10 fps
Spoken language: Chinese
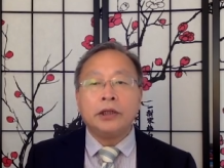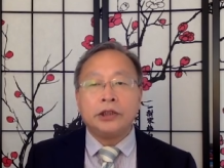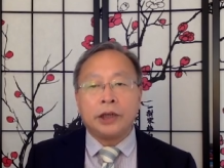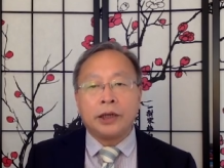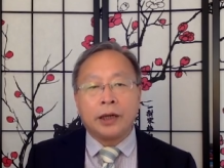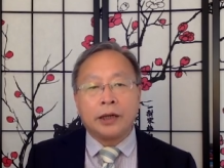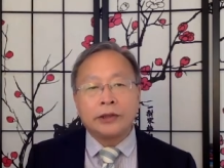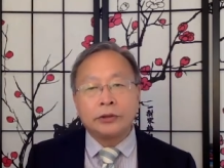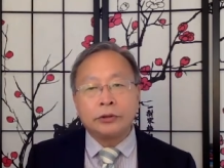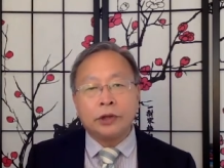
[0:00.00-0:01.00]
香港
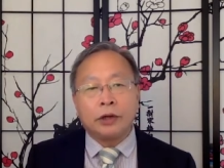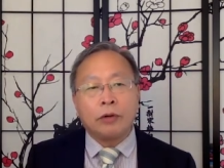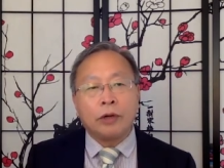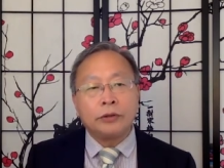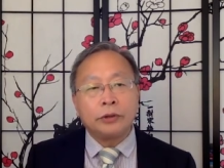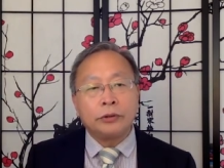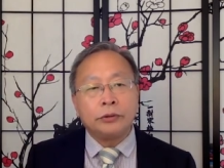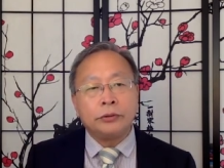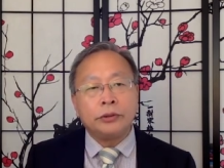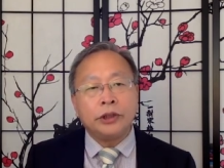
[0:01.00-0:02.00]
失去了关税
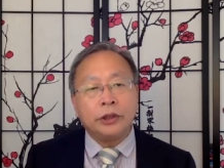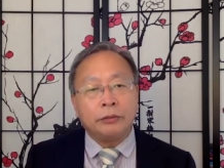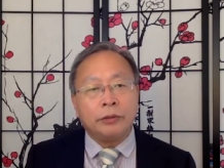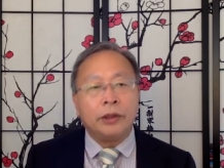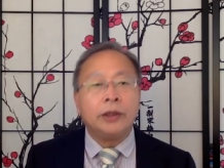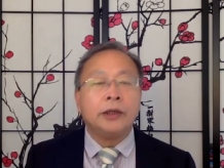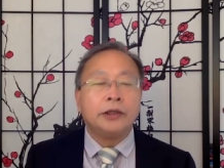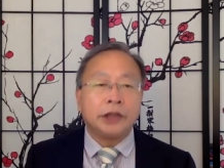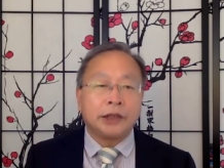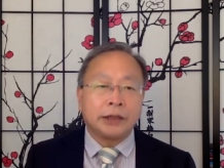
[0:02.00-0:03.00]
区地位，
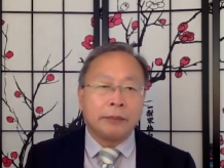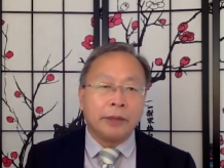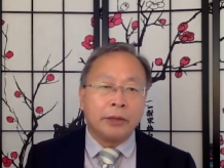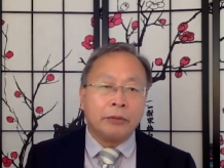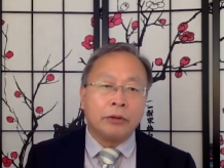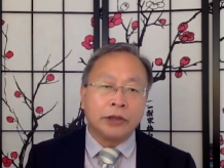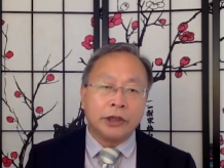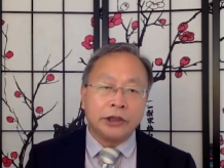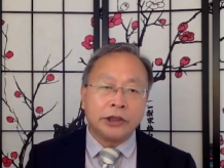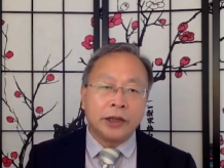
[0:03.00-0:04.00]
加上美国
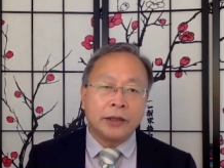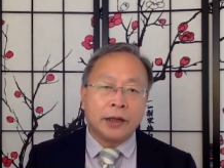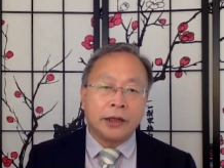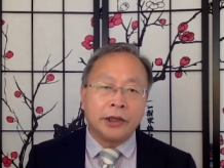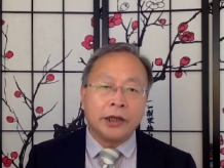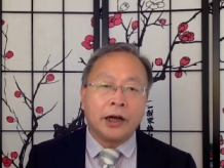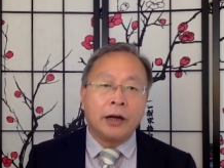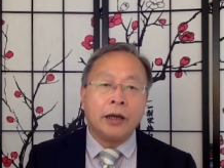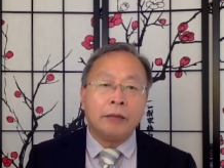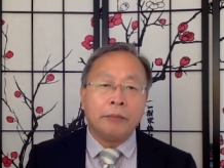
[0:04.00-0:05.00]
对香港银
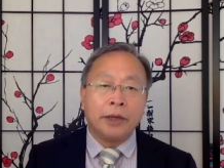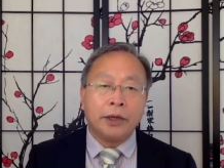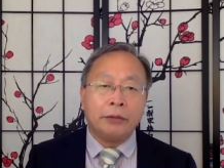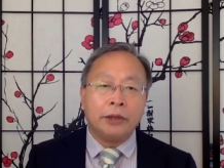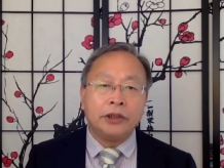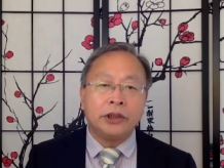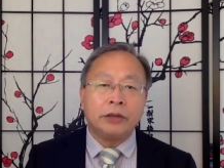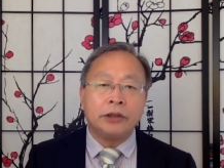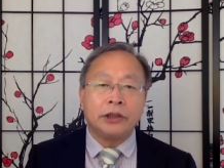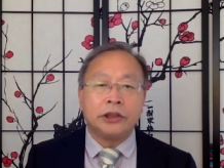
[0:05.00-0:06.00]
行美元
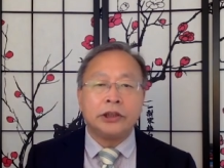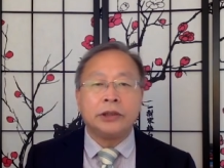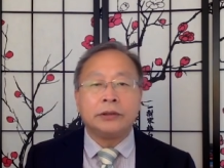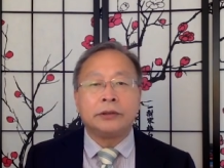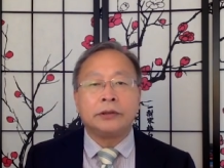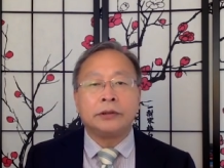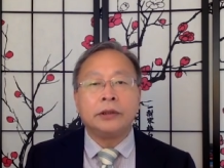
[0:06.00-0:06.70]
交易的限制，